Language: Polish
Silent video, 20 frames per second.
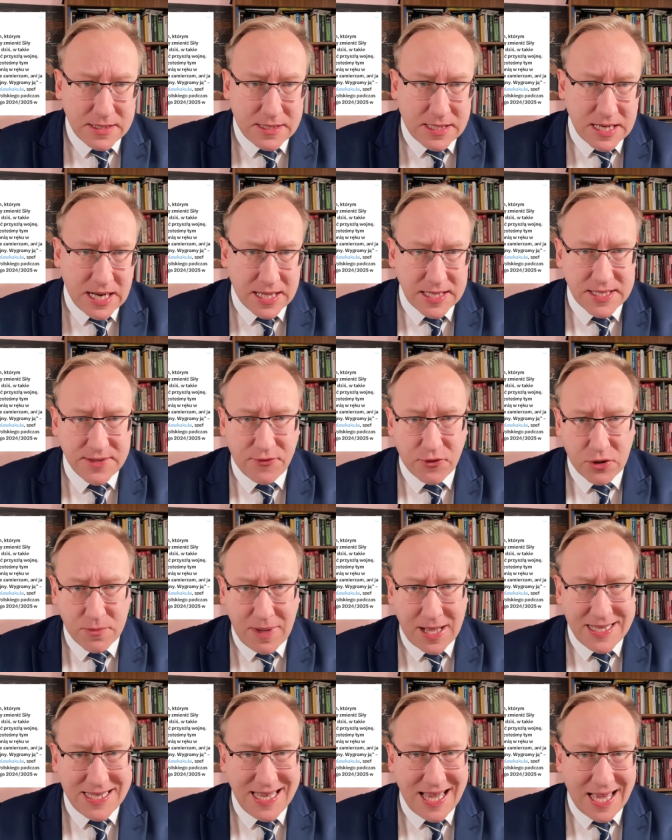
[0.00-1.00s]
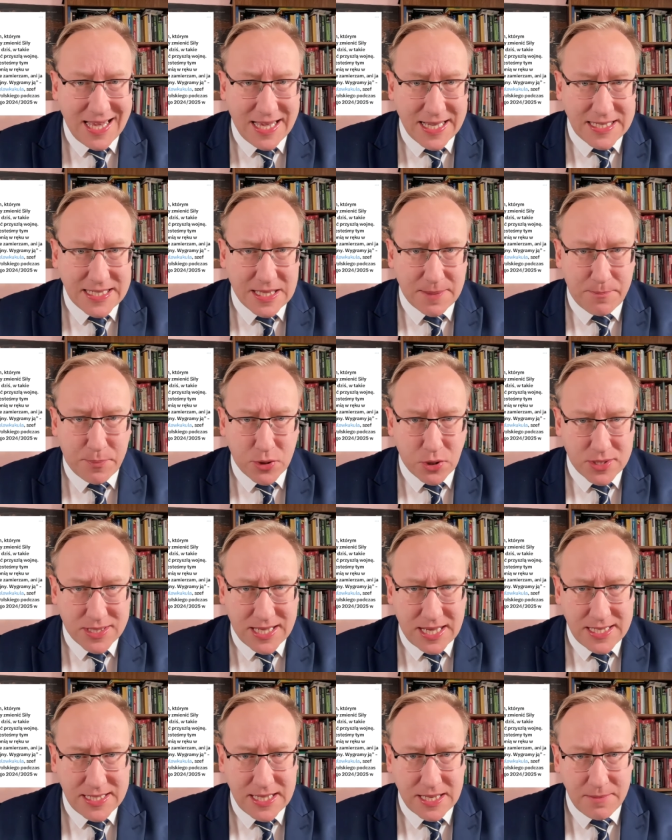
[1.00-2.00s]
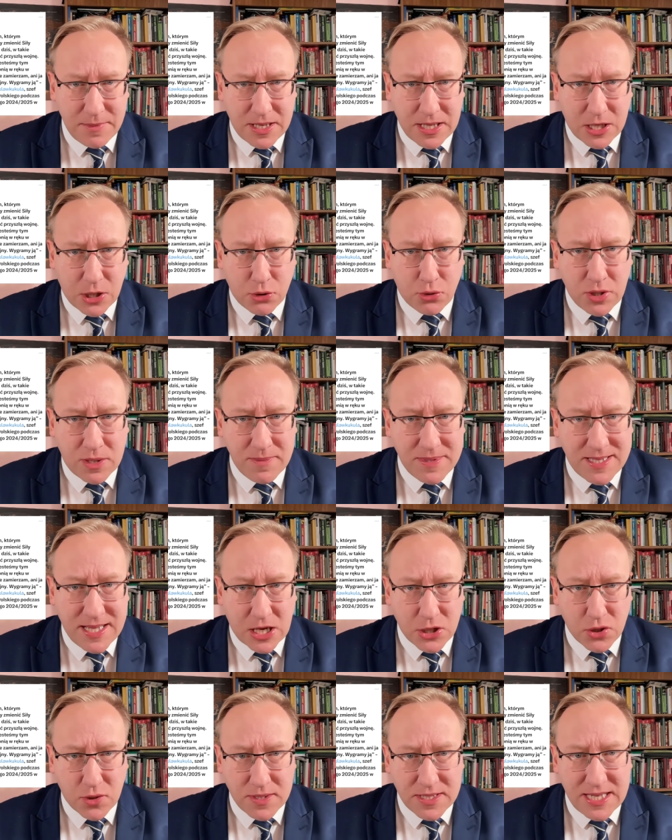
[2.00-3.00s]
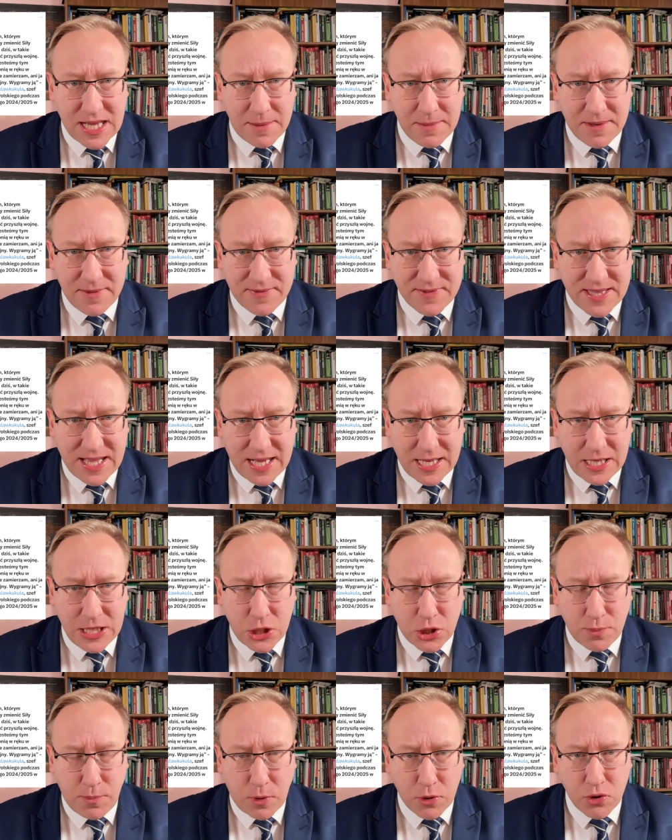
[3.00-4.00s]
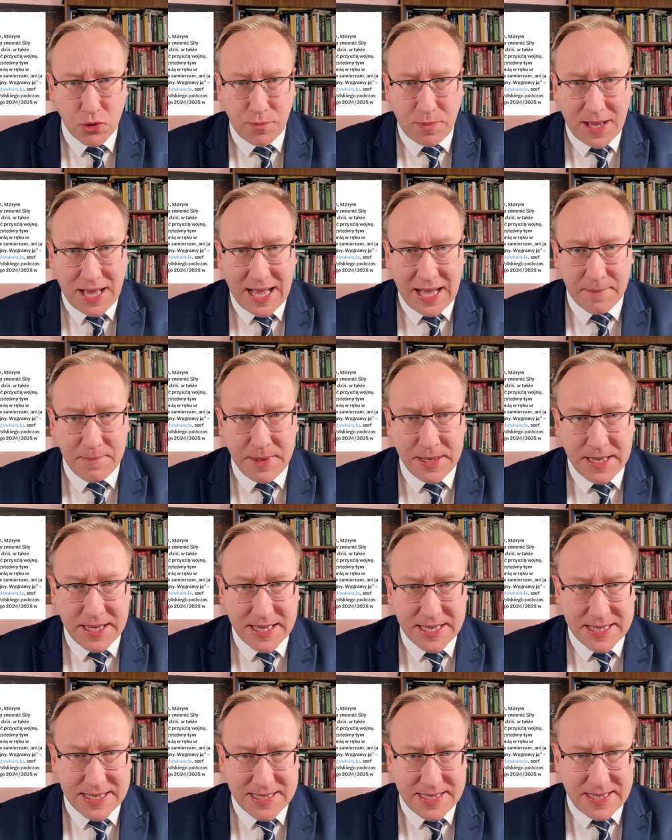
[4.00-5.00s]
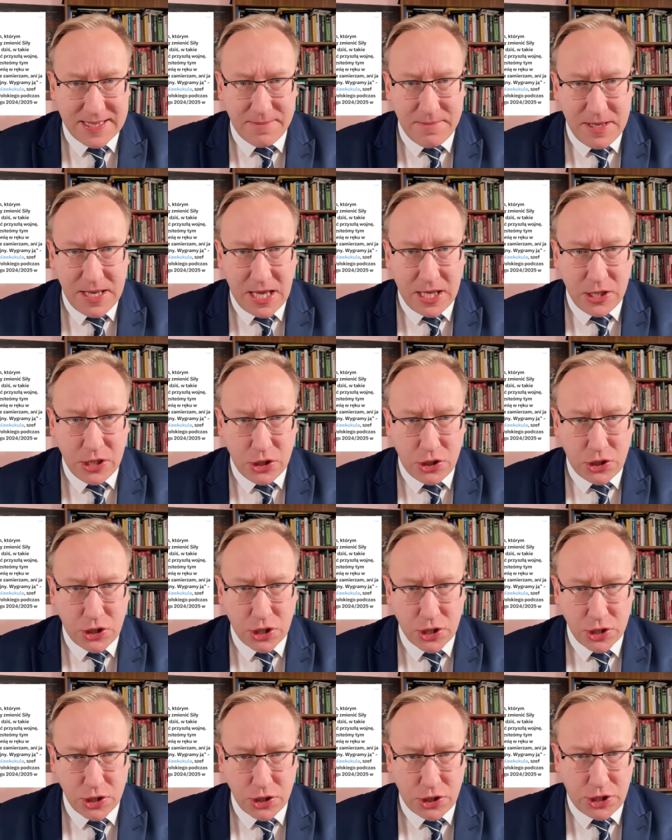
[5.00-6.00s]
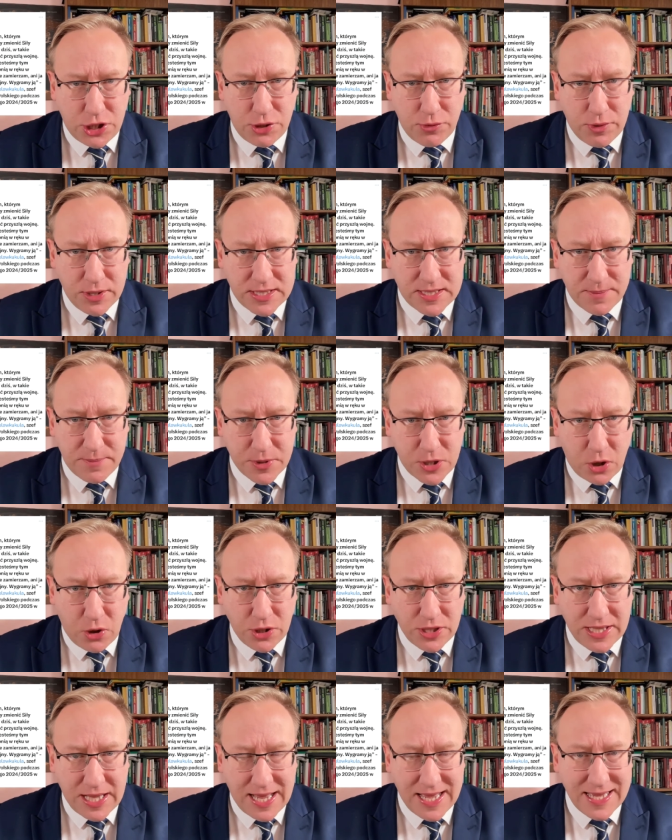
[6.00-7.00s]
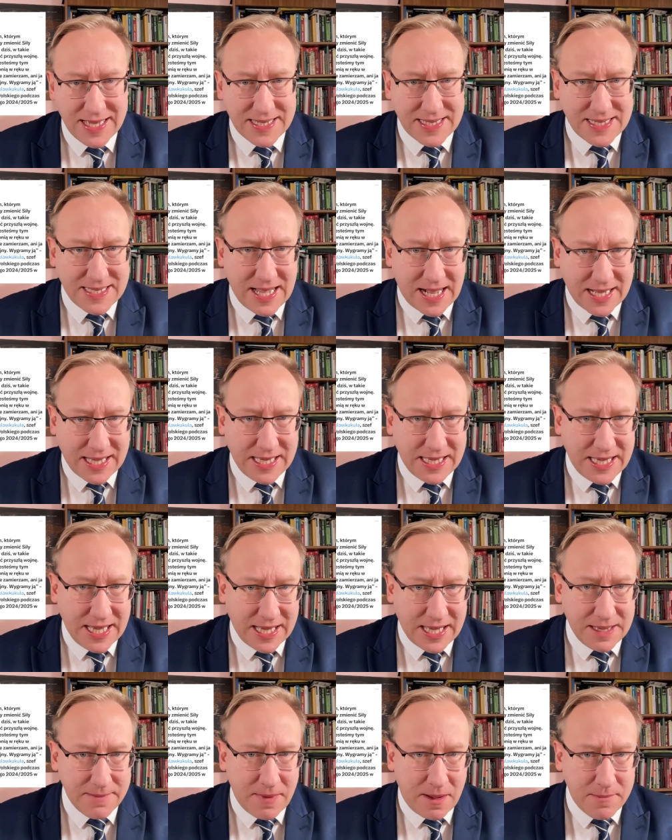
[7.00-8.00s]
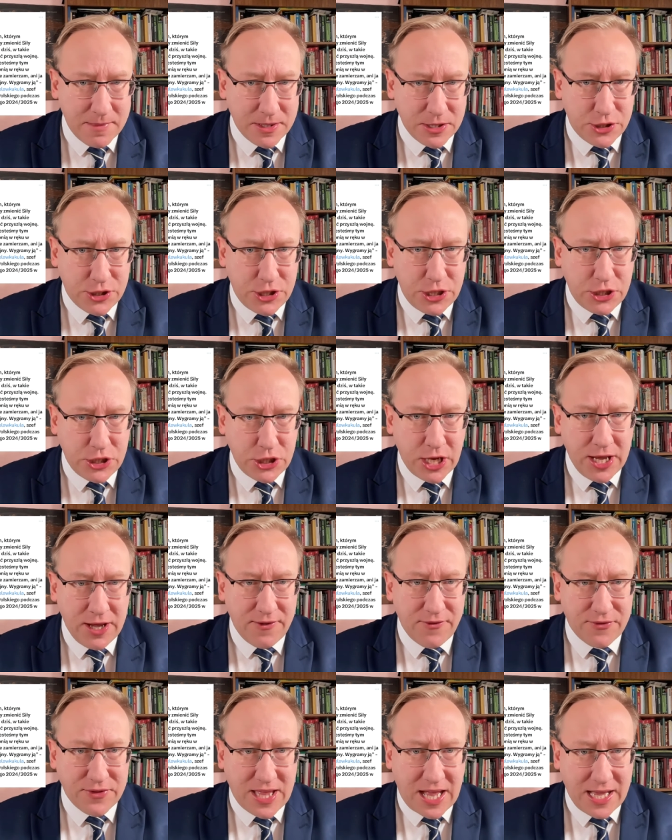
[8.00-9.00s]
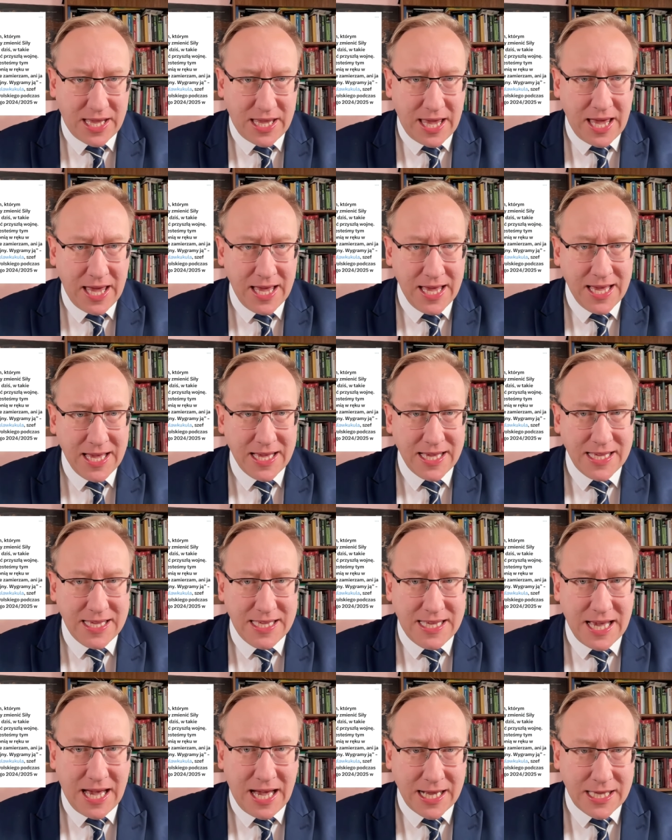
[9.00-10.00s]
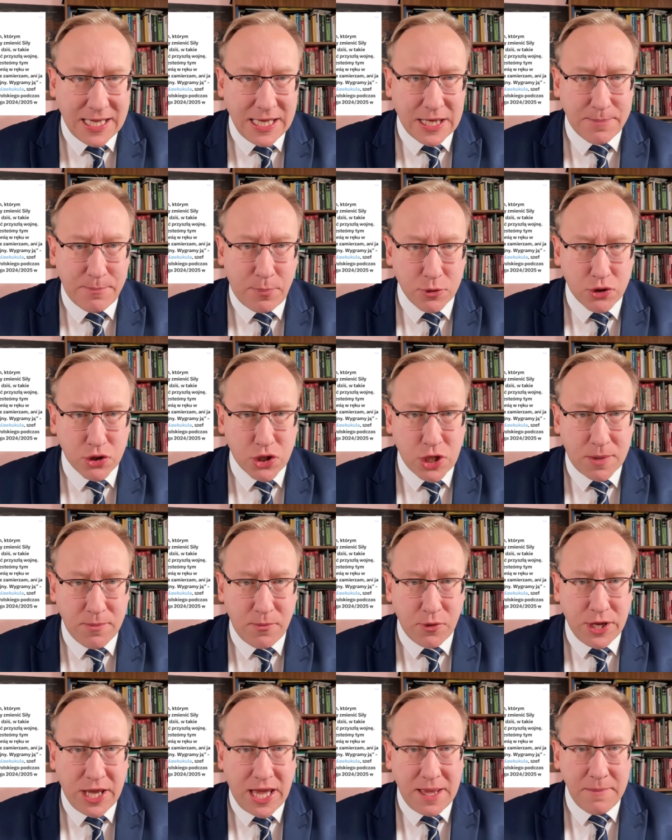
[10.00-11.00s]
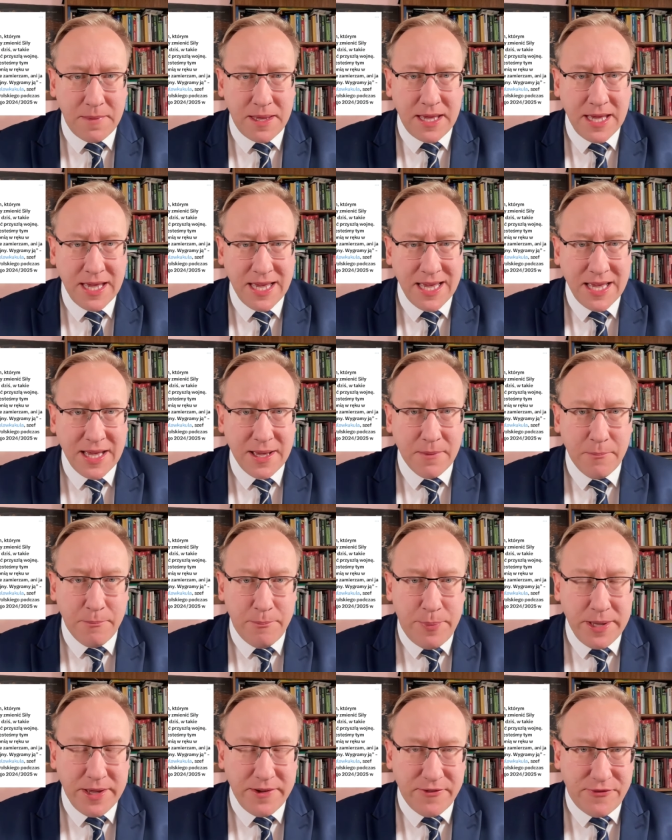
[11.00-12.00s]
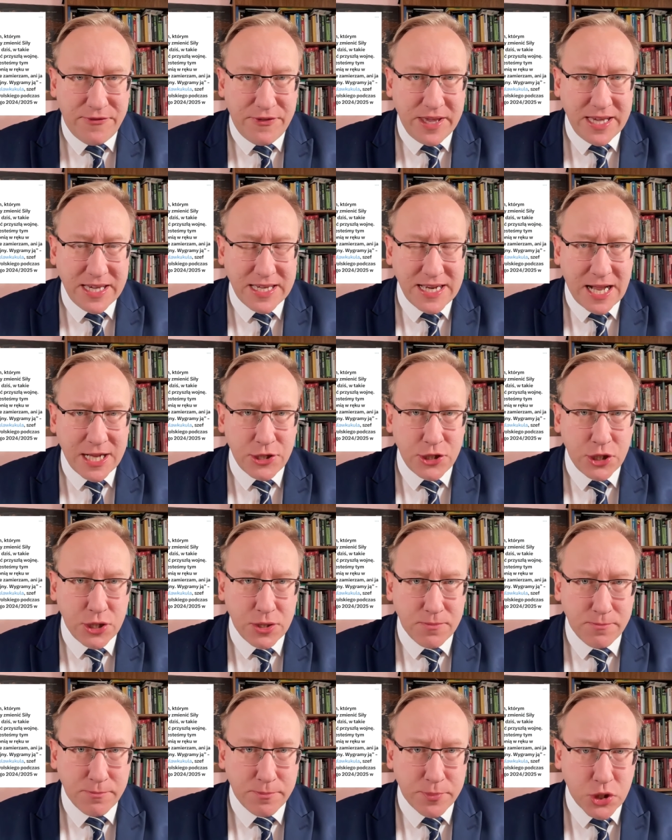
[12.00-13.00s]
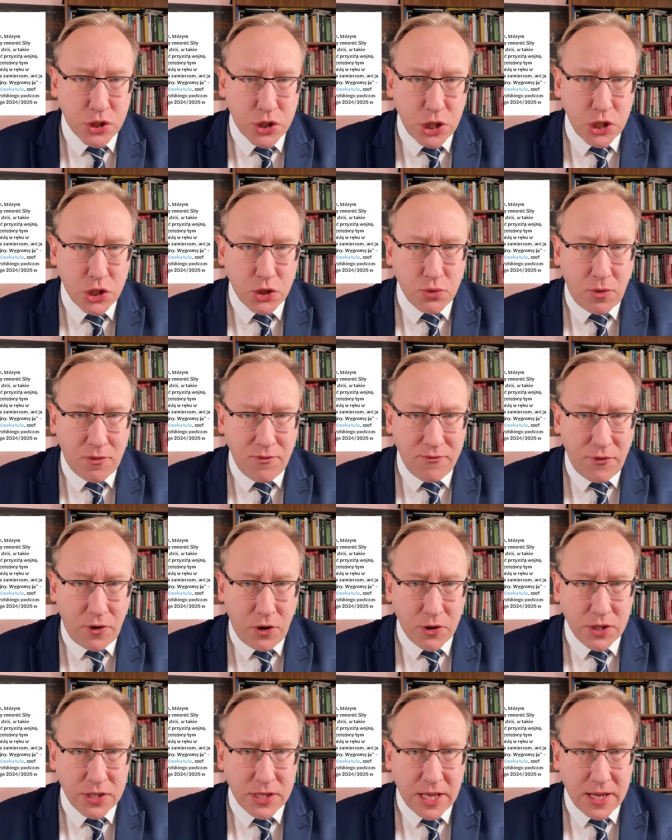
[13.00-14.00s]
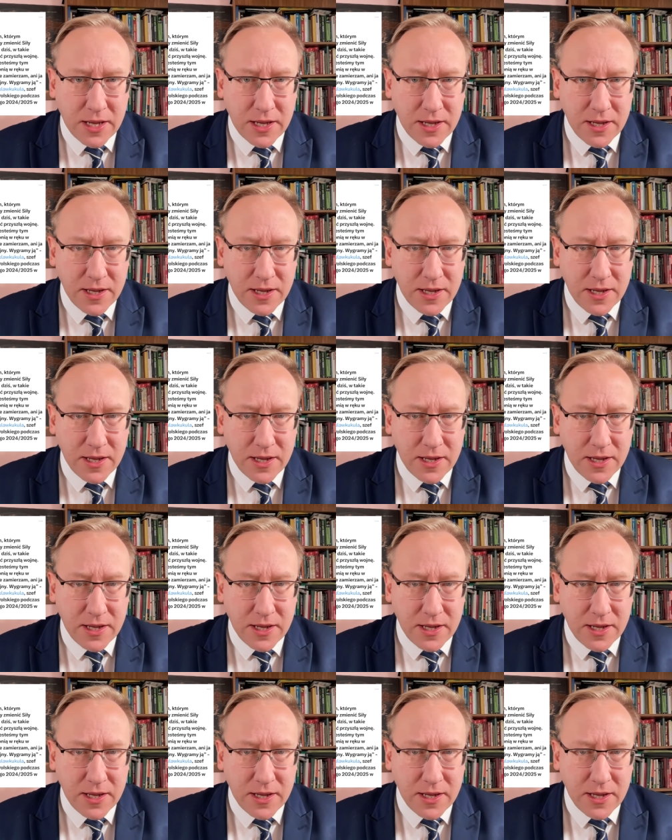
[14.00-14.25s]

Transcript: Transformacja jest procesem, którym zarządzamy w taki sposób, aby zmienić siły zbrojne z takich, jakie mamy dziś, w takie, jakich potrzebujemy, by wygrać przyszłą wojnę.